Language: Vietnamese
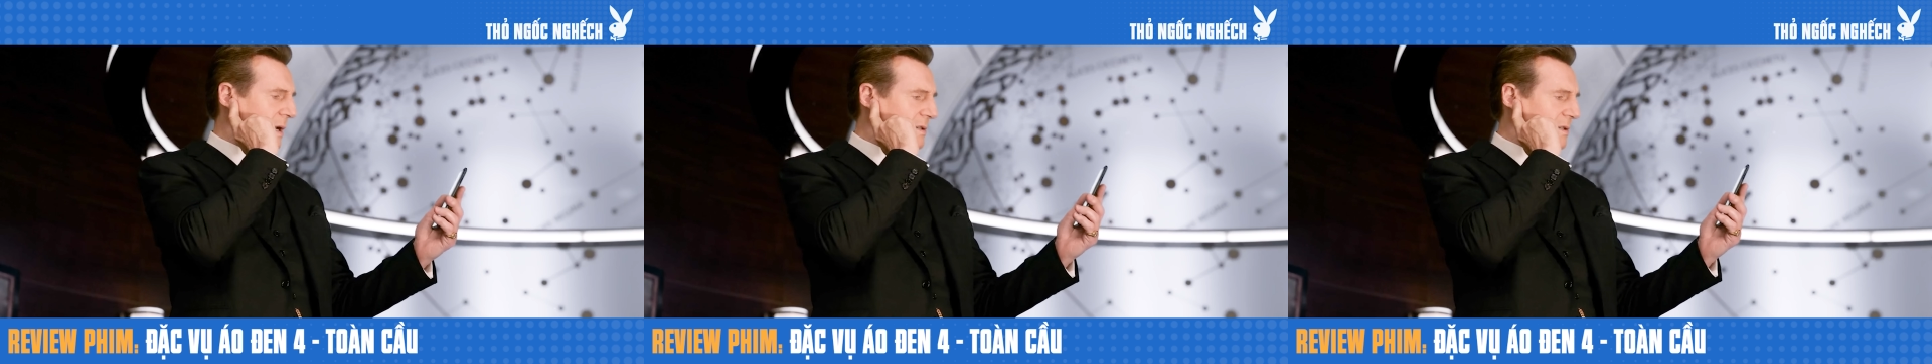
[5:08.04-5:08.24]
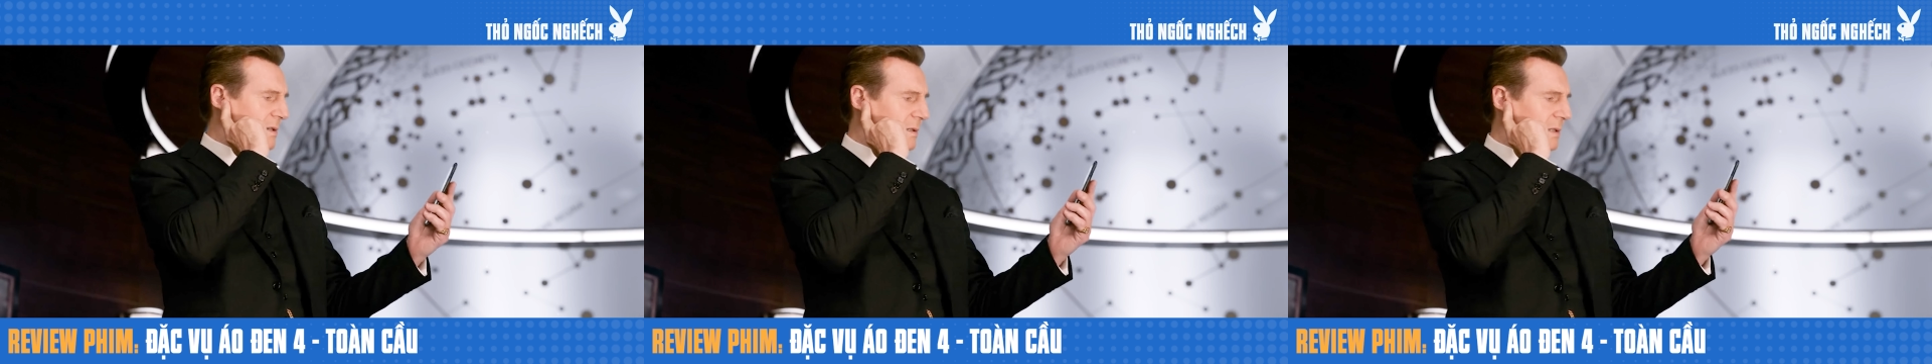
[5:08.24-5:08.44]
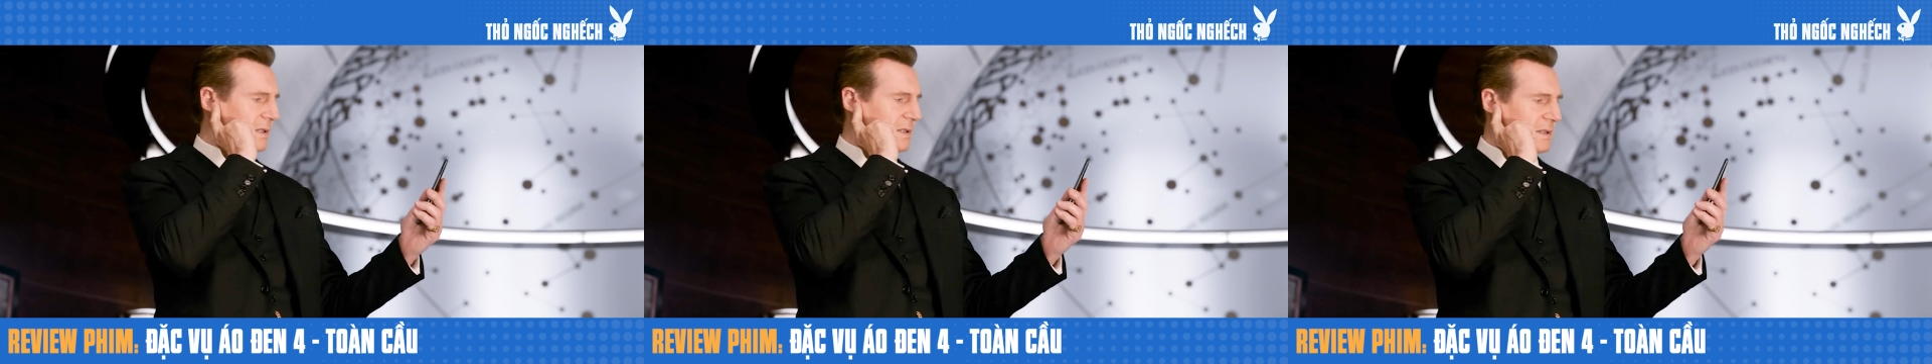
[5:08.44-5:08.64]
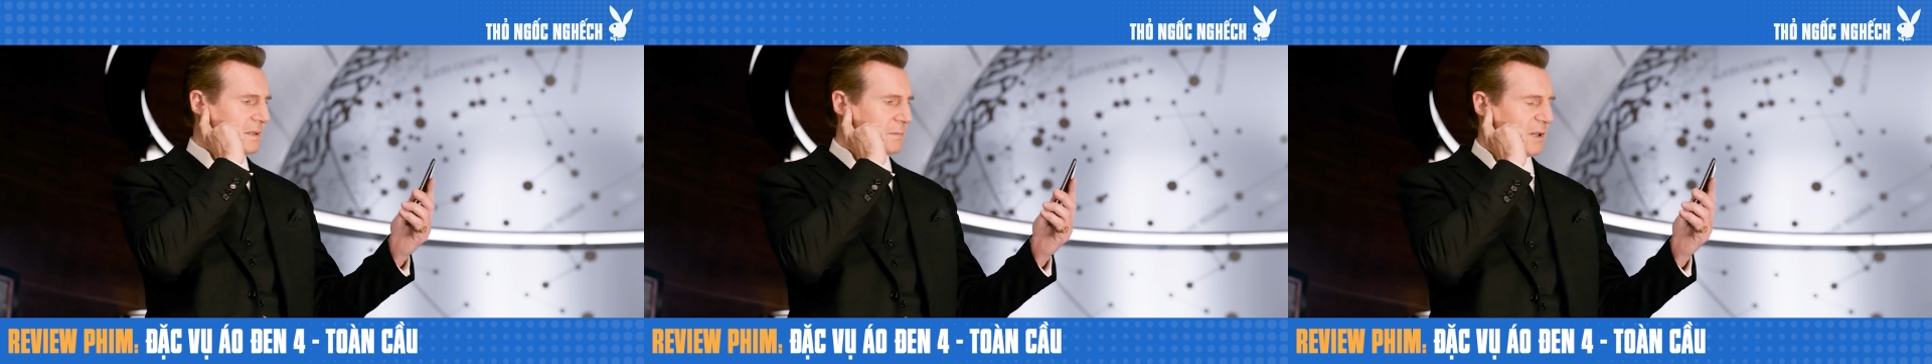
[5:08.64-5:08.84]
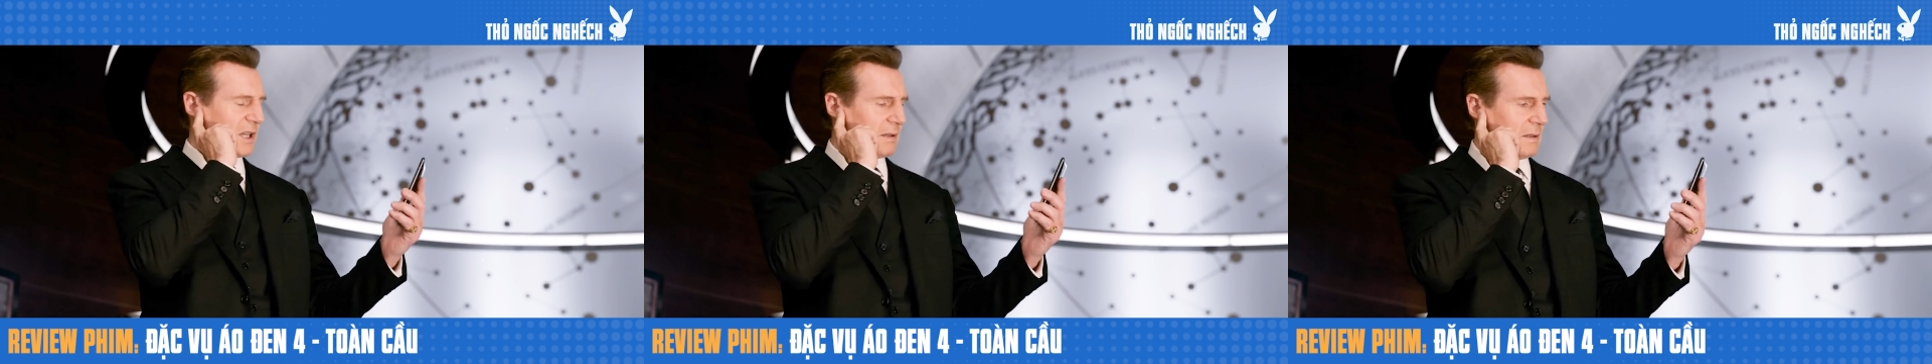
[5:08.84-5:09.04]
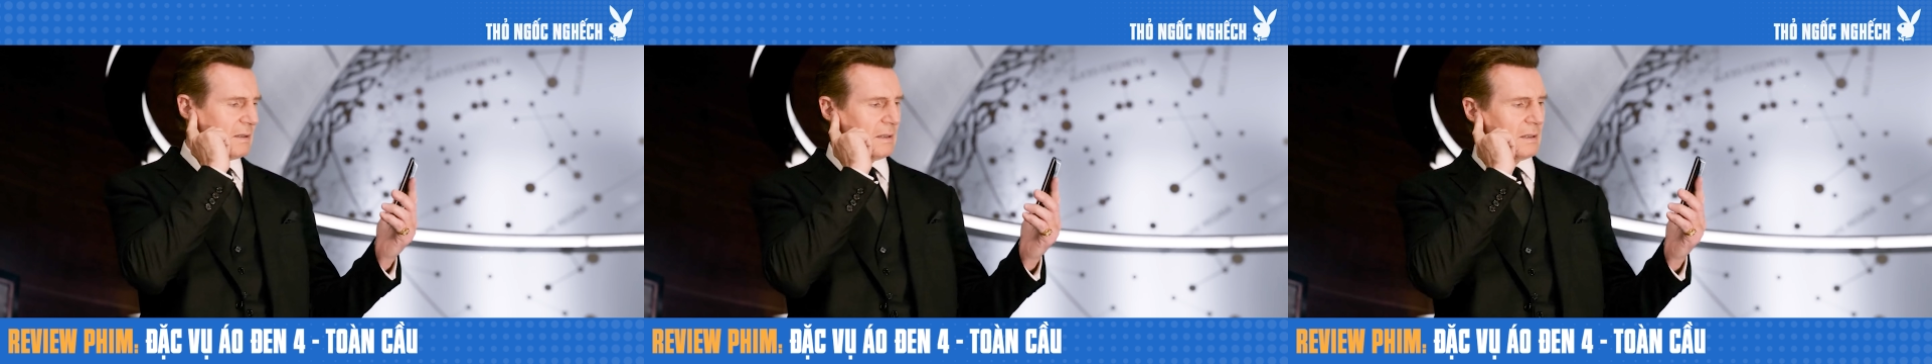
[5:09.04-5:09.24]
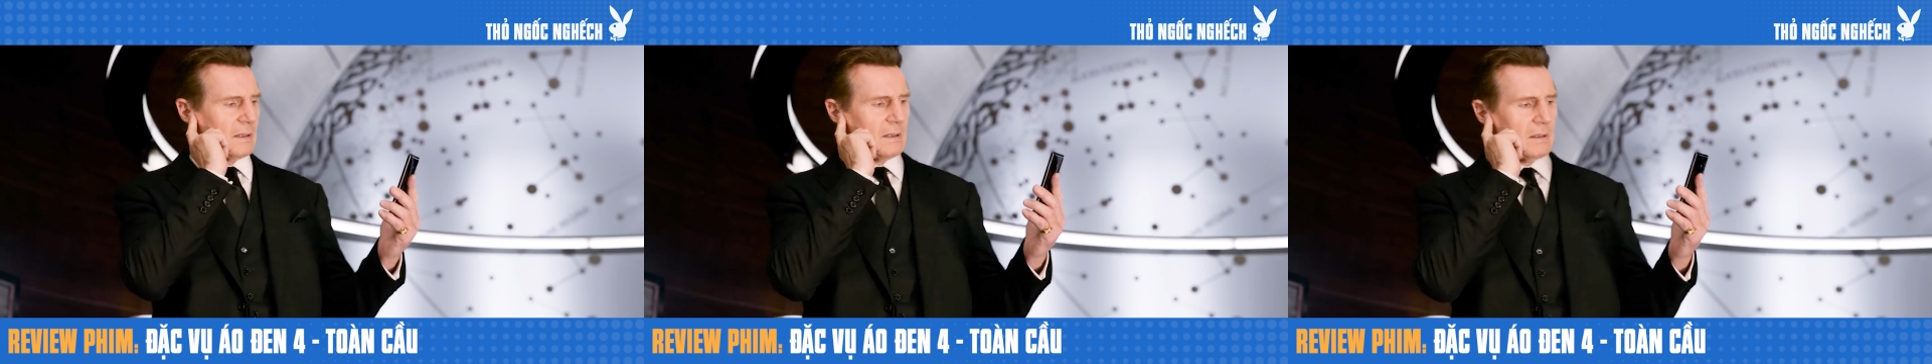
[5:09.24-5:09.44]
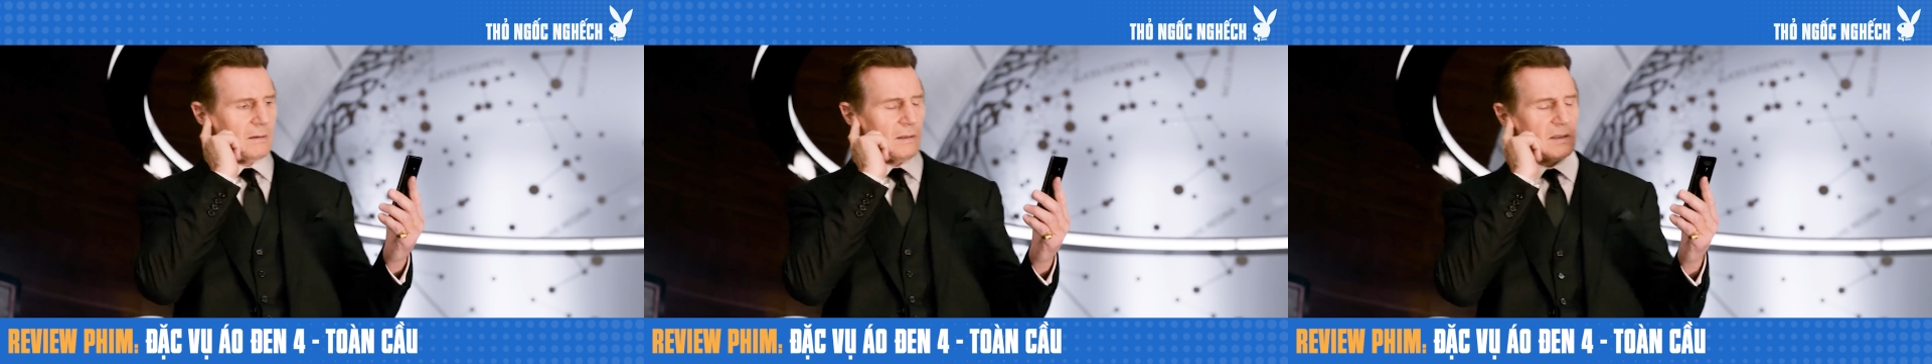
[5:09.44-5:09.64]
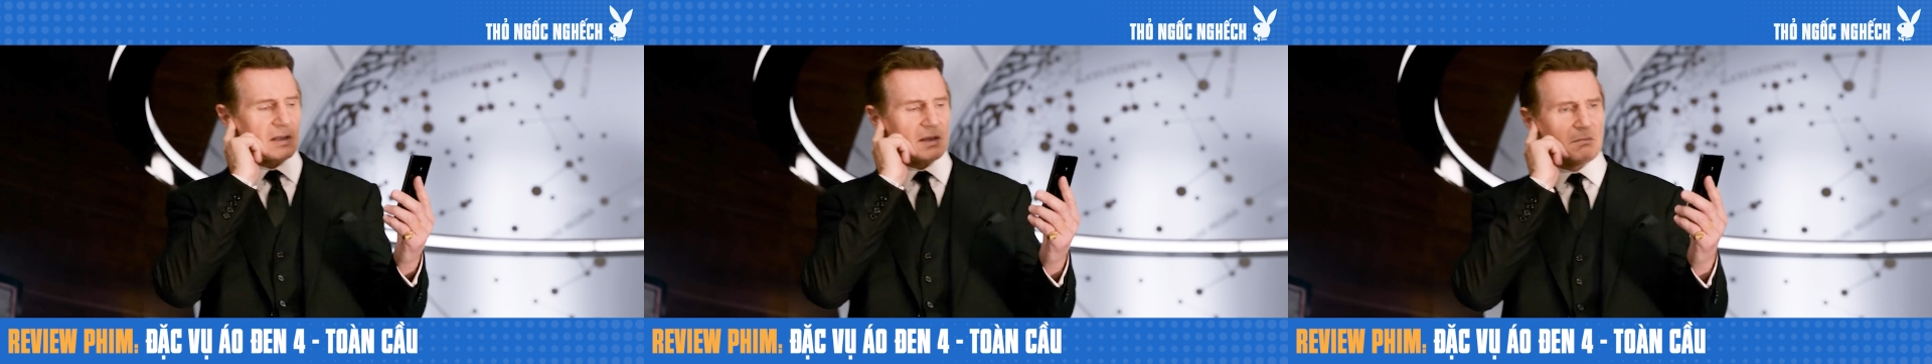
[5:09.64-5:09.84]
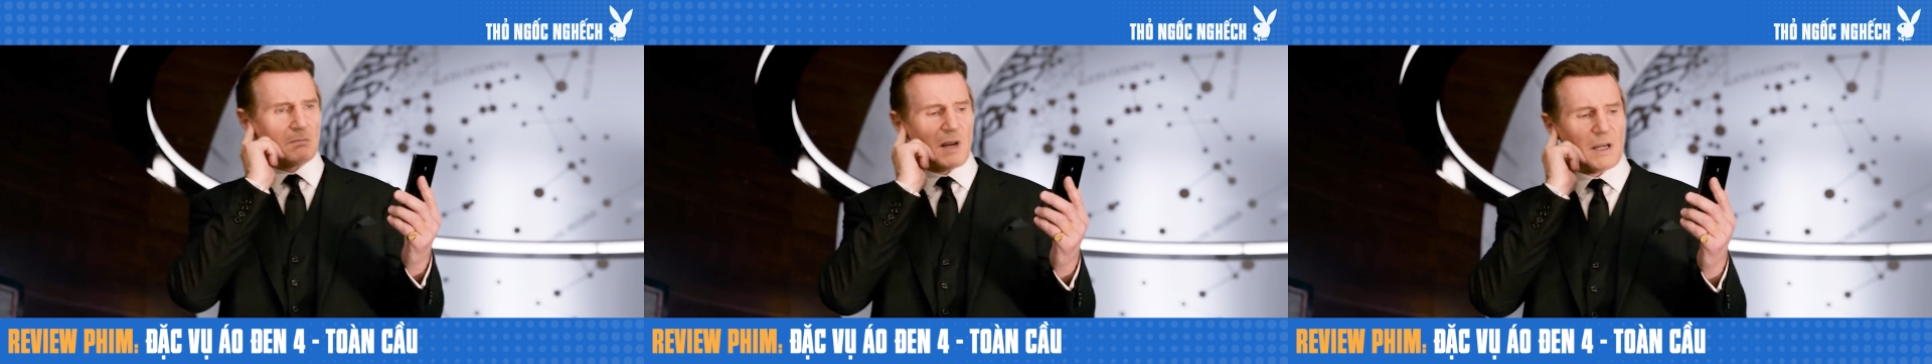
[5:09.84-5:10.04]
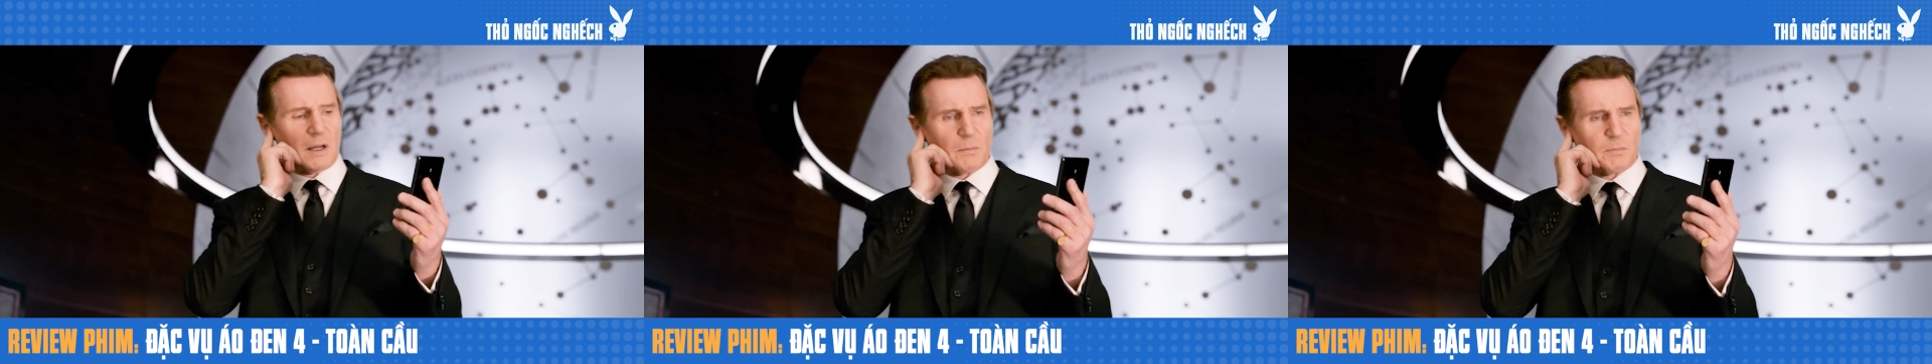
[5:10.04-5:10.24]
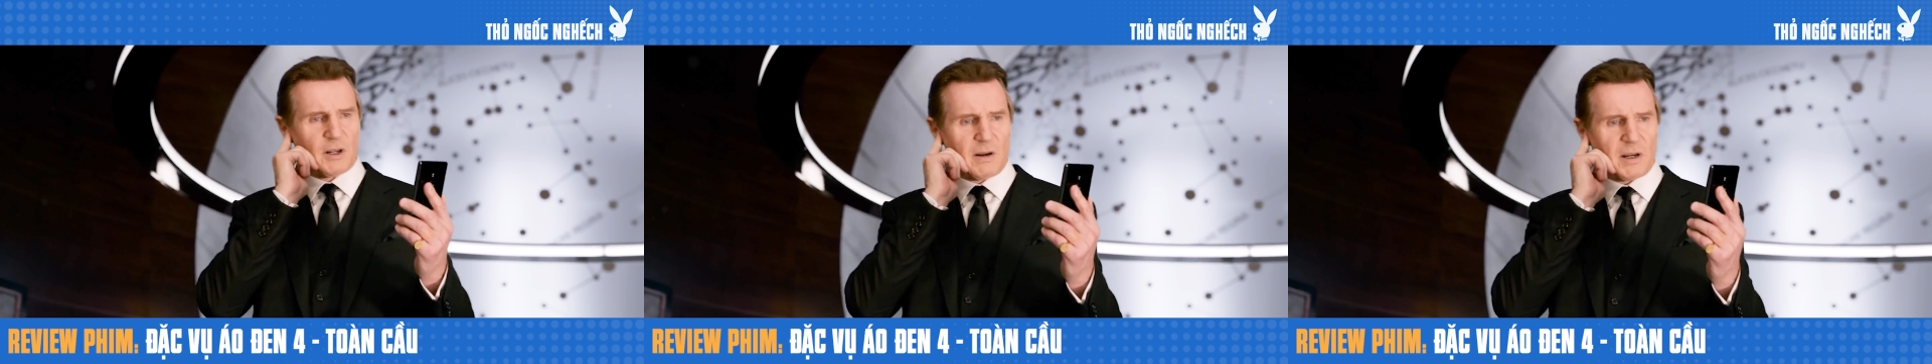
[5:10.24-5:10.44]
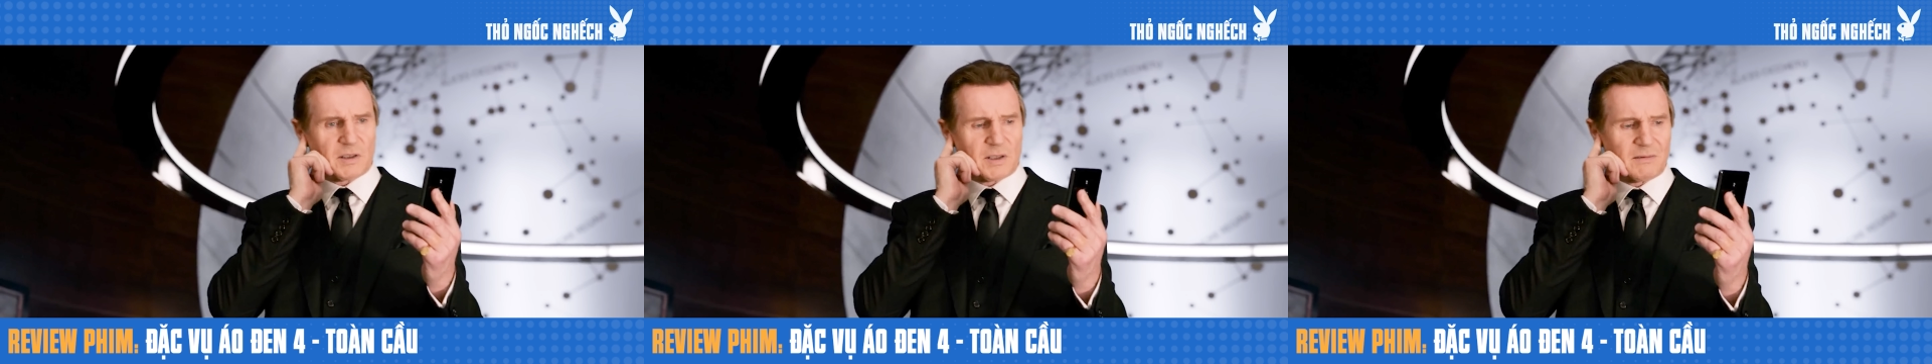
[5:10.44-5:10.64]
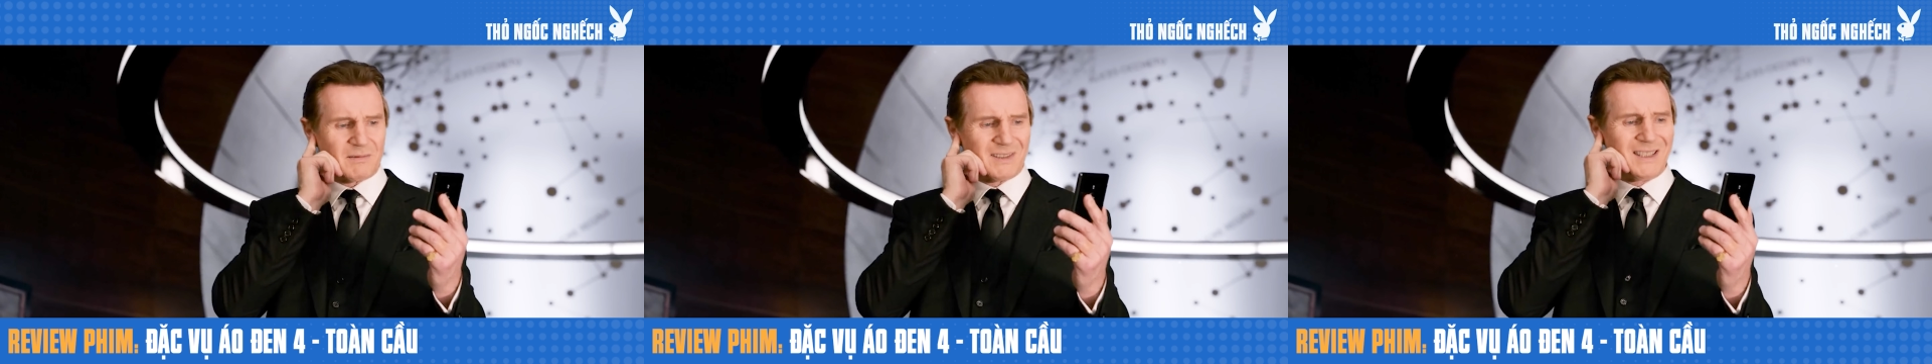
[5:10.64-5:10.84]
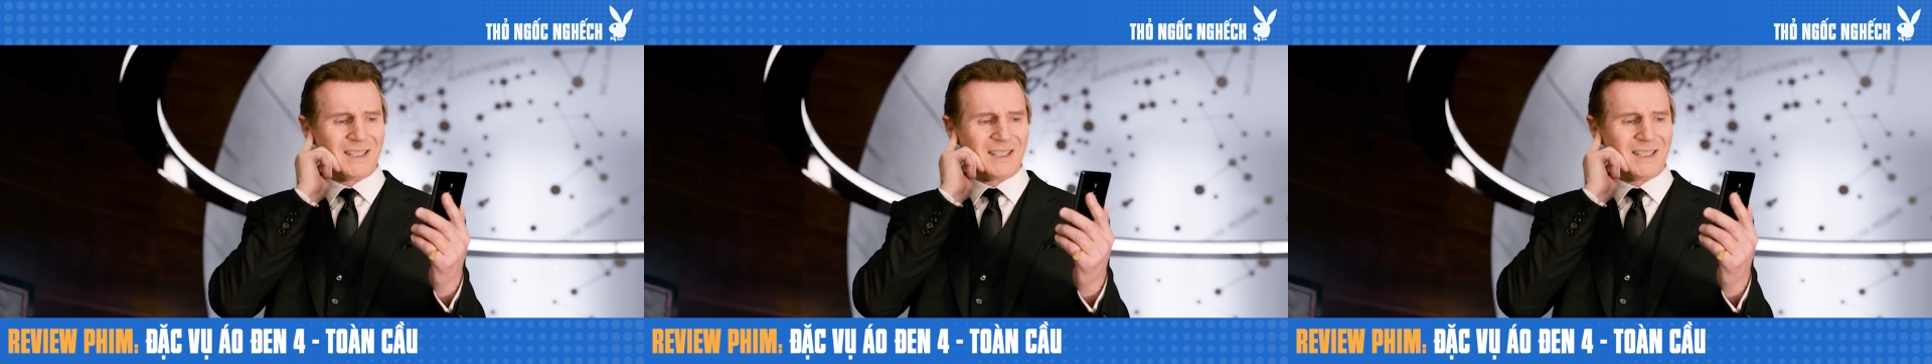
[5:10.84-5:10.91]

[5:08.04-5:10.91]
đốc Ti ngăn cản không được liền gọi cho Hắc và nói trụ sở có gián